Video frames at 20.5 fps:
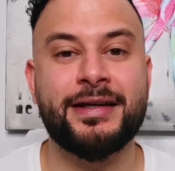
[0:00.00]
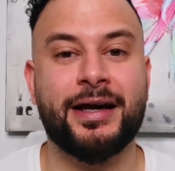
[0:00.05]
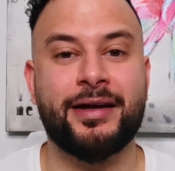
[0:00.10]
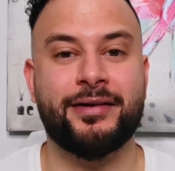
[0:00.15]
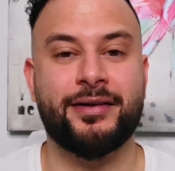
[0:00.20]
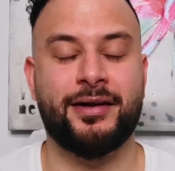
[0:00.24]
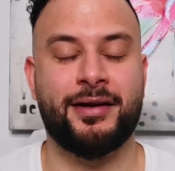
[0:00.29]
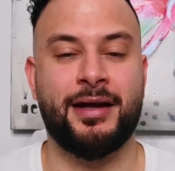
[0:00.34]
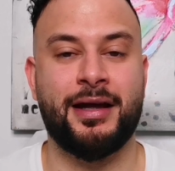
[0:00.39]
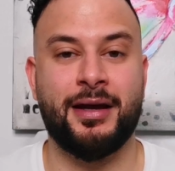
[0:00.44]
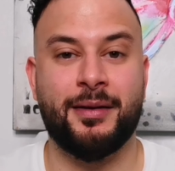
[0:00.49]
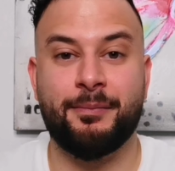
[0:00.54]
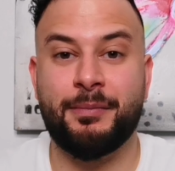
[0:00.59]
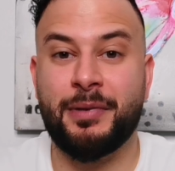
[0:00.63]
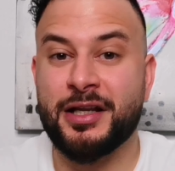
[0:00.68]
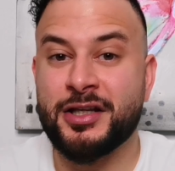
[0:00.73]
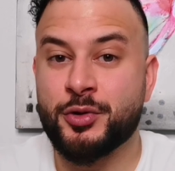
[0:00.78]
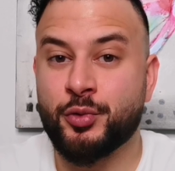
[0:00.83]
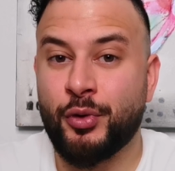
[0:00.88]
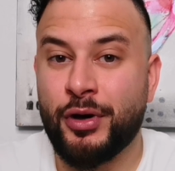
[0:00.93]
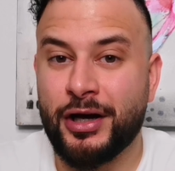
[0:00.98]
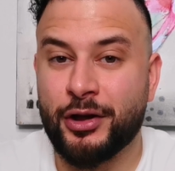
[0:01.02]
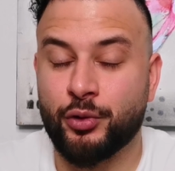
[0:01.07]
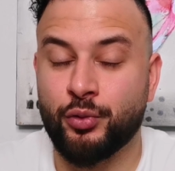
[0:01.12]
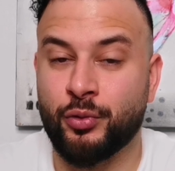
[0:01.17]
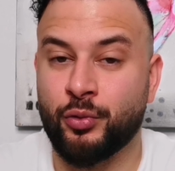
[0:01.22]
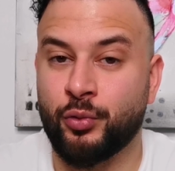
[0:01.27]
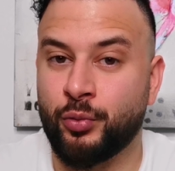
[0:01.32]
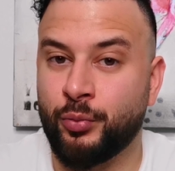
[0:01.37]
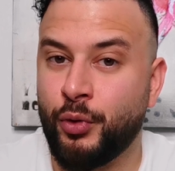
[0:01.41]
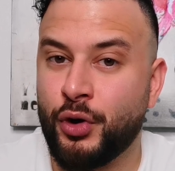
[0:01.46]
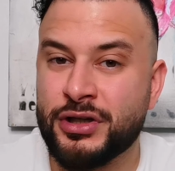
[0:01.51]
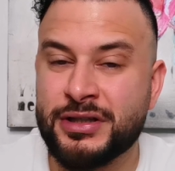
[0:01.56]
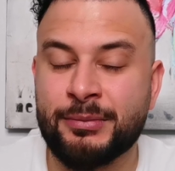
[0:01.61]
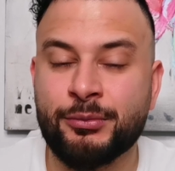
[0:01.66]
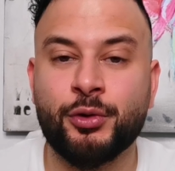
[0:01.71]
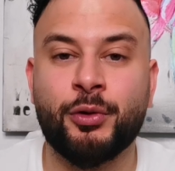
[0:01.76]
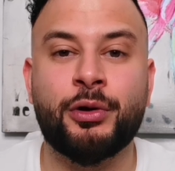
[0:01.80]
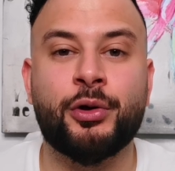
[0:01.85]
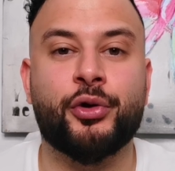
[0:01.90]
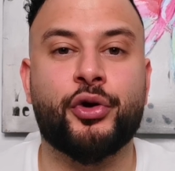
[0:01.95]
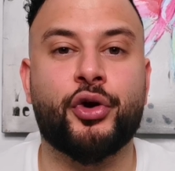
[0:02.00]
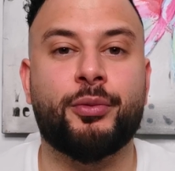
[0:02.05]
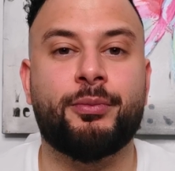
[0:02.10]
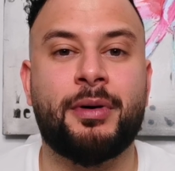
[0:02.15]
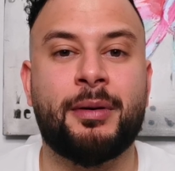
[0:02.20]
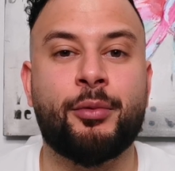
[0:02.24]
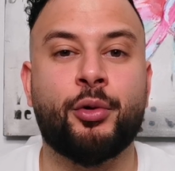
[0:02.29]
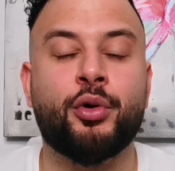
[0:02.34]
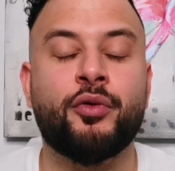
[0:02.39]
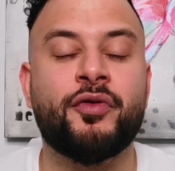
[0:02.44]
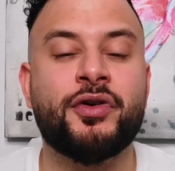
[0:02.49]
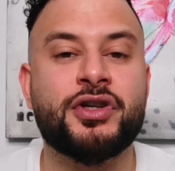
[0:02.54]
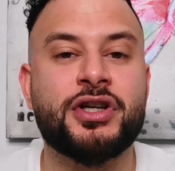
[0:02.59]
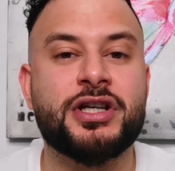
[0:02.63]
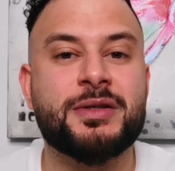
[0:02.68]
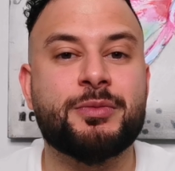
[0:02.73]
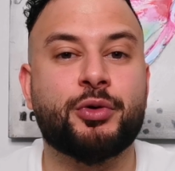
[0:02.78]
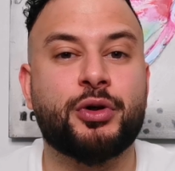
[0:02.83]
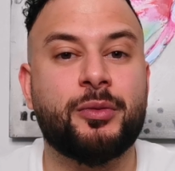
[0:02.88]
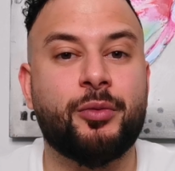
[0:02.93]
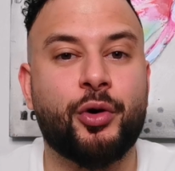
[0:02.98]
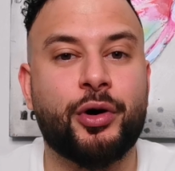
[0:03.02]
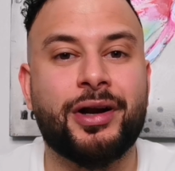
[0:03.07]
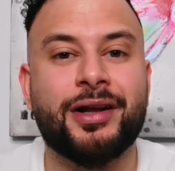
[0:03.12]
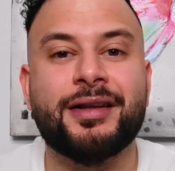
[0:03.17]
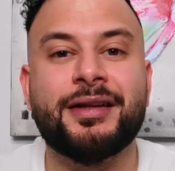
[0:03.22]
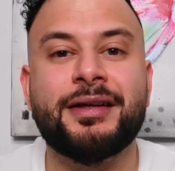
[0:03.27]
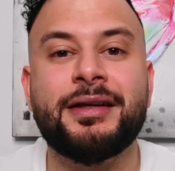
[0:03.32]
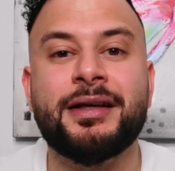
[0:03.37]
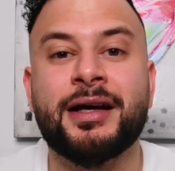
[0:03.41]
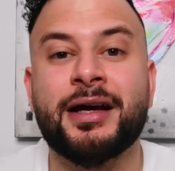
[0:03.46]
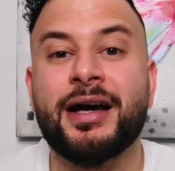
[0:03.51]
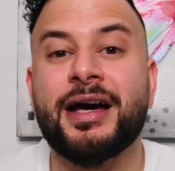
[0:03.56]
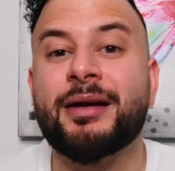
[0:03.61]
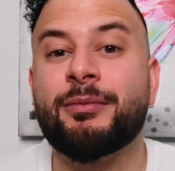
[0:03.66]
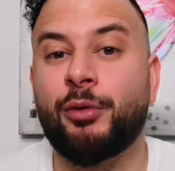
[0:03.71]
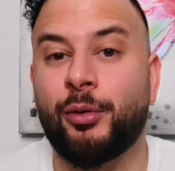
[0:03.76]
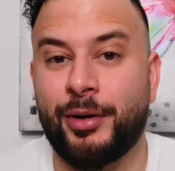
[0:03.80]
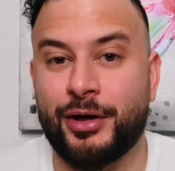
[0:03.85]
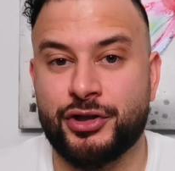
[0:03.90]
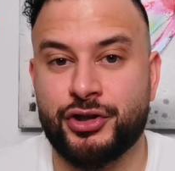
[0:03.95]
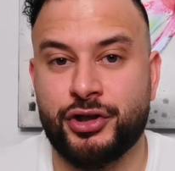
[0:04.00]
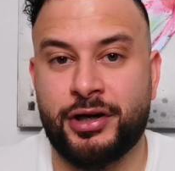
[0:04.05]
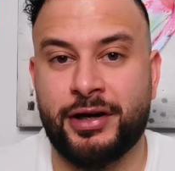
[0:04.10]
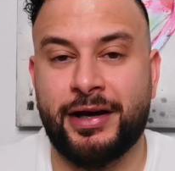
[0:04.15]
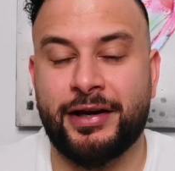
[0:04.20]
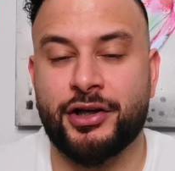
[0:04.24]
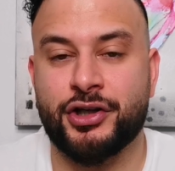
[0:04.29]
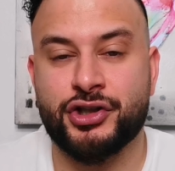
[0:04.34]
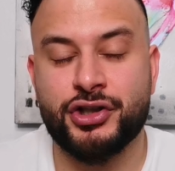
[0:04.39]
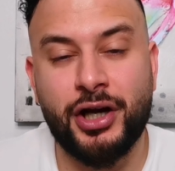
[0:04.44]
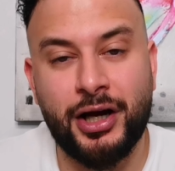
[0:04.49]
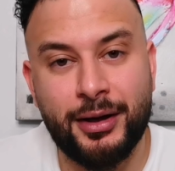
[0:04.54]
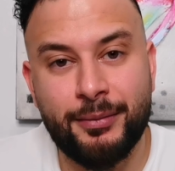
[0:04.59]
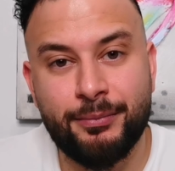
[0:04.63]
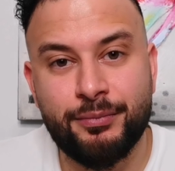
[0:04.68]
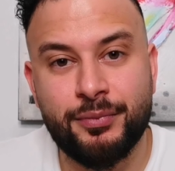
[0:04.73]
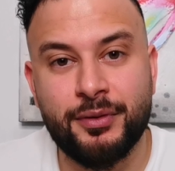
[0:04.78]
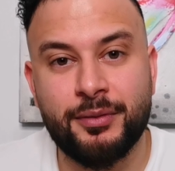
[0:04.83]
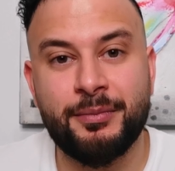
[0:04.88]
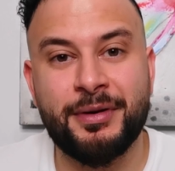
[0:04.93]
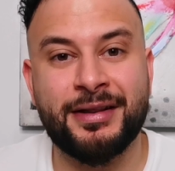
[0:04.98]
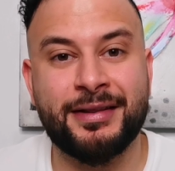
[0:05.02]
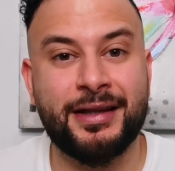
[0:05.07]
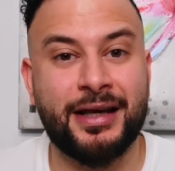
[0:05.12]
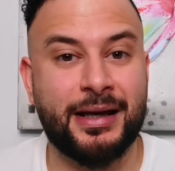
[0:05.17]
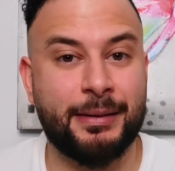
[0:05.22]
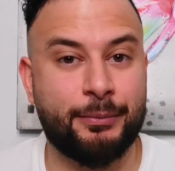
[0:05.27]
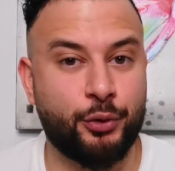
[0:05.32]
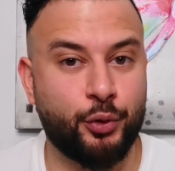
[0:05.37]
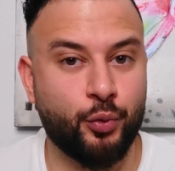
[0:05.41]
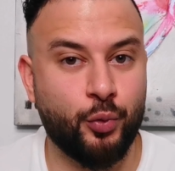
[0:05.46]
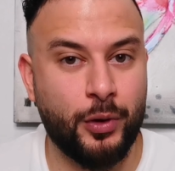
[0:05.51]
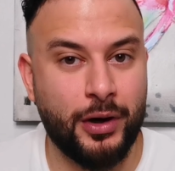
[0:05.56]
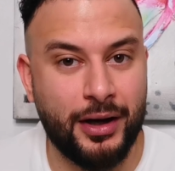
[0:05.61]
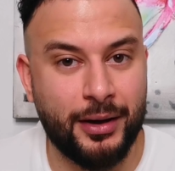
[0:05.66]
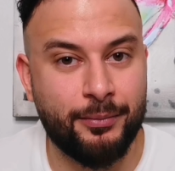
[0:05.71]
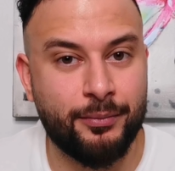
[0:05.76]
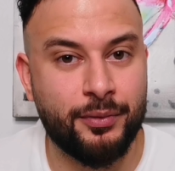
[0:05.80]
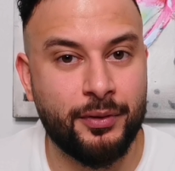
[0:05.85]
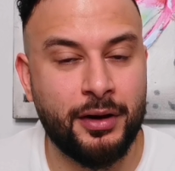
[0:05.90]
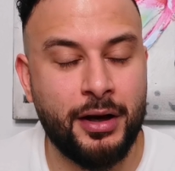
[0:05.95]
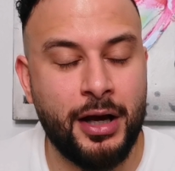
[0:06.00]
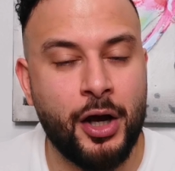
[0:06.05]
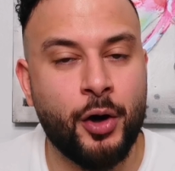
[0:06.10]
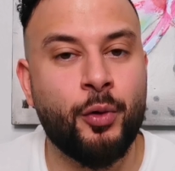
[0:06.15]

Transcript: يعني بالسويد ومعظم دول اوروبا بيكون في شيء اسمه ديمقراطيه غير مباشره يعني الشعب بينتخب نواب